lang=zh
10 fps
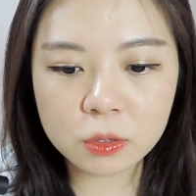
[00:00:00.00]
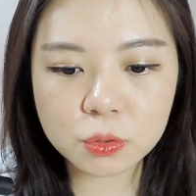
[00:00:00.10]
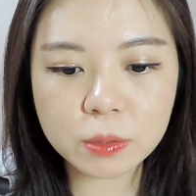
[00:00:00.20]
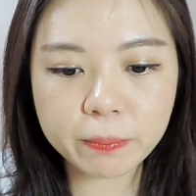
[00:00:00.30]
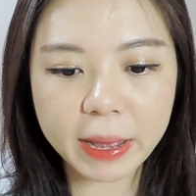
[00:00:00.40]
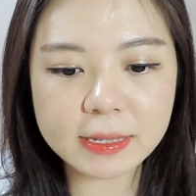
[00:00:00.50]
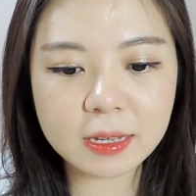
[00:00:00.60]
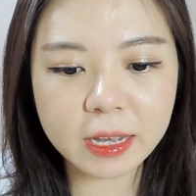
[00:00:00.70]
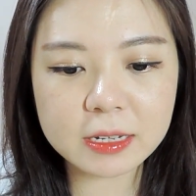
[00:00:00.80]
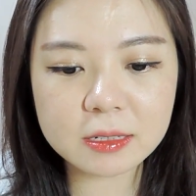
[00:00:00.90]
就是白
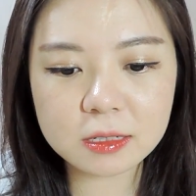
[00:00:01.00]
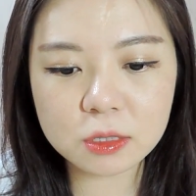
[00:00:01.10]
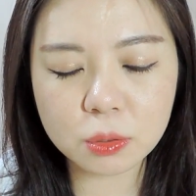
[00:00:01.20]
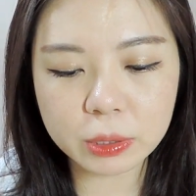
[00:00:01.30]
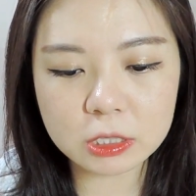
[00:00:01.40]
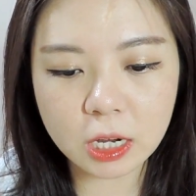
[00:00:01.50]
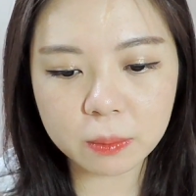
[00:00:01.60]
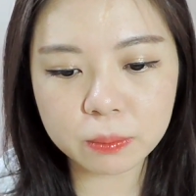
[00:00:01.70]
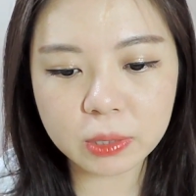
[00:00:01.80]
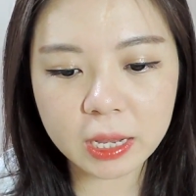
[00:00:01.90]
色、黑色这种平
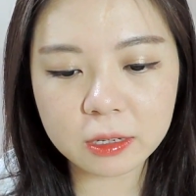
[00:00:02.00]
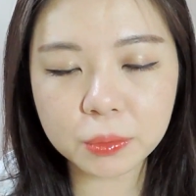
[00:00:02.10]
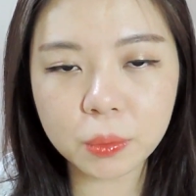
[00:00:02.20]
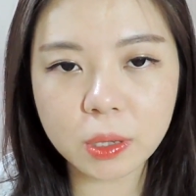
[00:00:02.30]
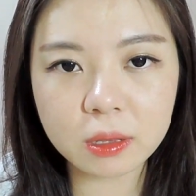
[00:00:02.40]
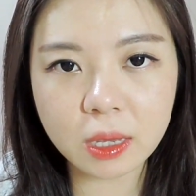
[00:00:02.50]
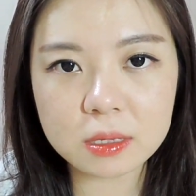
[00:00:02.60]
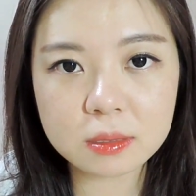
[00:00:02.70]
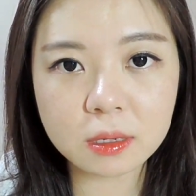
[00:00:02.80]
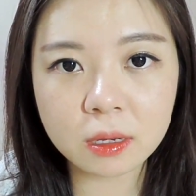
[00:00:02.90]
常不太能用到的
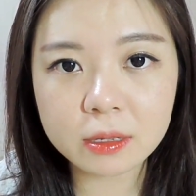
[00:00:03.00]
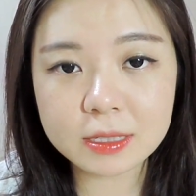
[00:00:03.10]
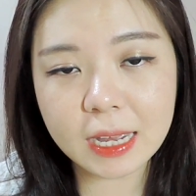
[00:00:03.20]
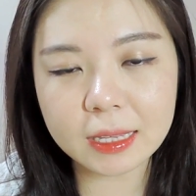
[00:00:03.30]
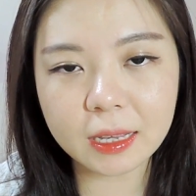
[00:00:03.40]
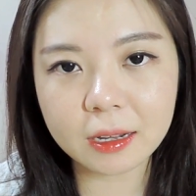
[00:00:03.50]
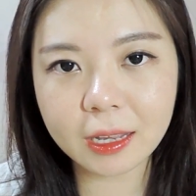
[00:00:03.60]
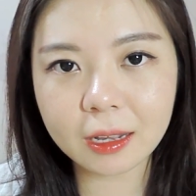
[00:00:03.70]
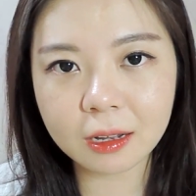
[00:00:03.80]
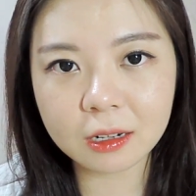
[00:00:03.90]
颜色，夏天也可
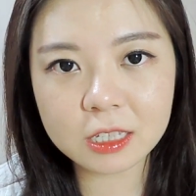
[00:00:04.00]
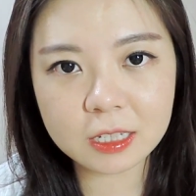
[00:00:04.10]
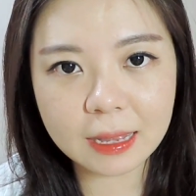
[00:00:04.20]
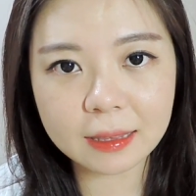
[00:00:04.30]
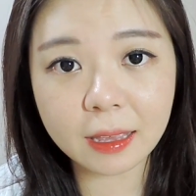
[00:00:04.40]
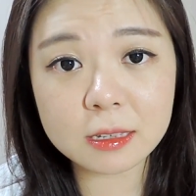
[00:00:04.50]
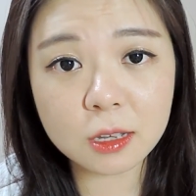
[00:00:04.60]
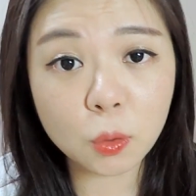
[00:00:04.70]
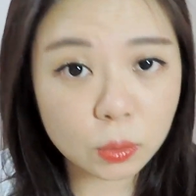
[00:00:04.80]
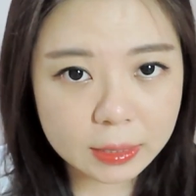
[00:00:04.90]
以和其他的颜
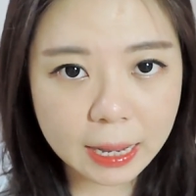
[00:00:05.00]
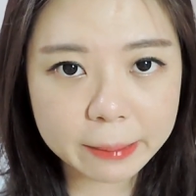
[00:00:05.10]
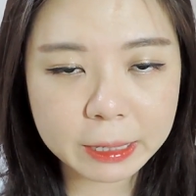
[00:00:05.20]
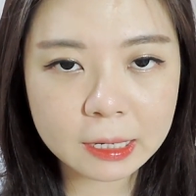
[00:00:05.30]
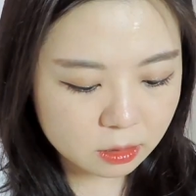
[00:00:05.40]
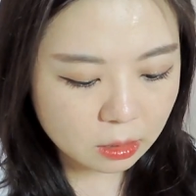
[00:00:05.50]
色混搭嘛。